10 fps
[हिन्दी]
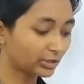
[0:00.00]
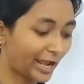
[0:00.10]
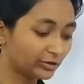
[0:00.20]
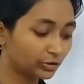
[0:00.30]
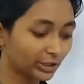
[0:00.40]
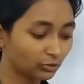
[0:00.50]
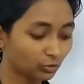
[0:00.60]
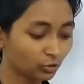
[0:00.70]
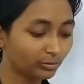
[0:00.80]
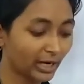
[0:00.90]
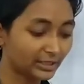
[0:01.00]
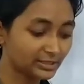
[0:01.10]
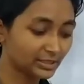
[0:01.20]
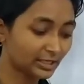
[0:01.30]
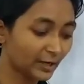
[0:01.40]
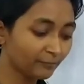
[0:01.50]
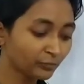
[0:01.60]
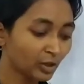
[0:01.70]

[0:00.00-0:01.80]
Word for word: तो नाइन और टेन दोनों बना लीजिएगा